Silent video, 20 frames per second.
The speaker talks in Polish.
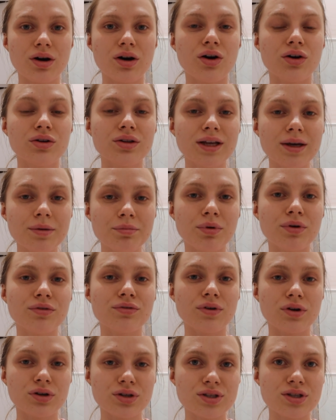One
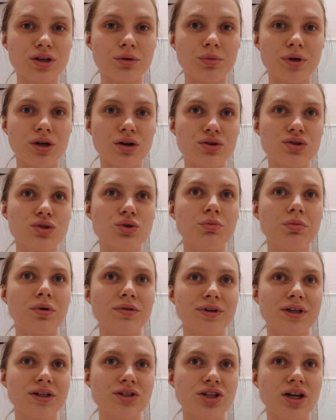powoli sobie rosną,
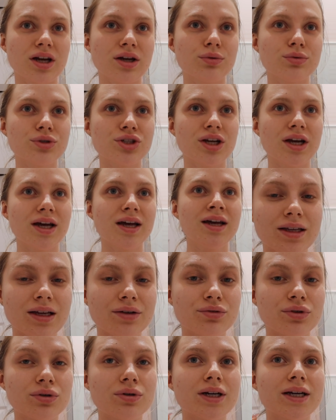powiększają się. Ja
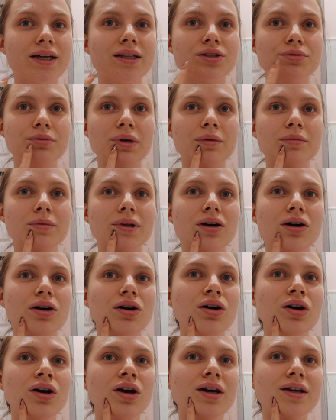w ogóle kiedyś miałam tylko
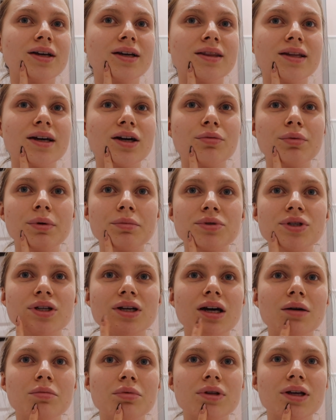jednego
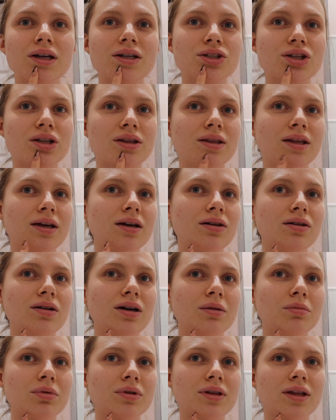pieprzyka, bodajże tego
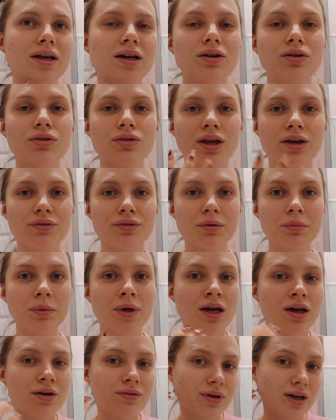albo tego, nie wiem.
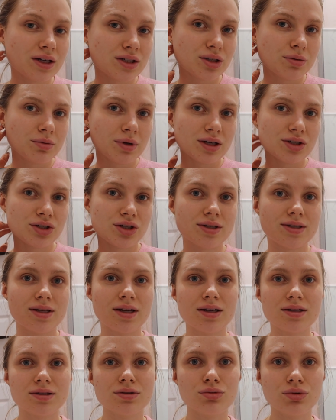W każdym razie
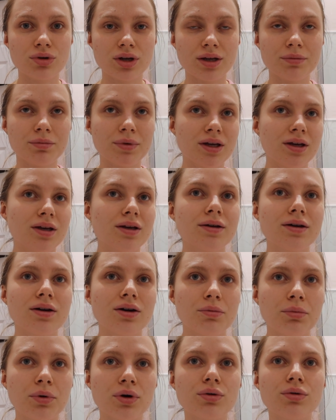zaraz drugi mi
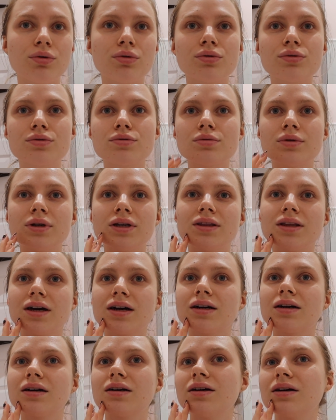obok urósł i tak
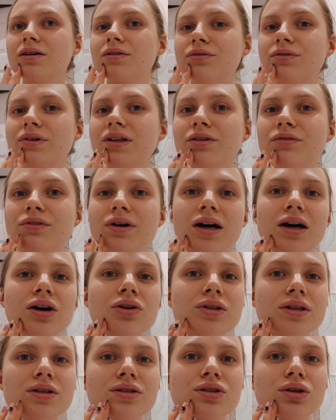we dwa
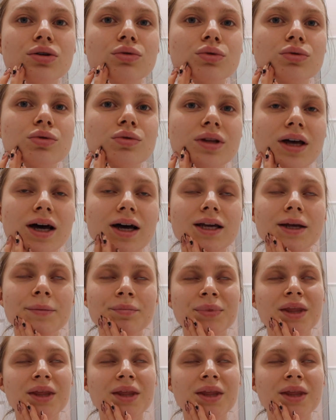one są tutaj.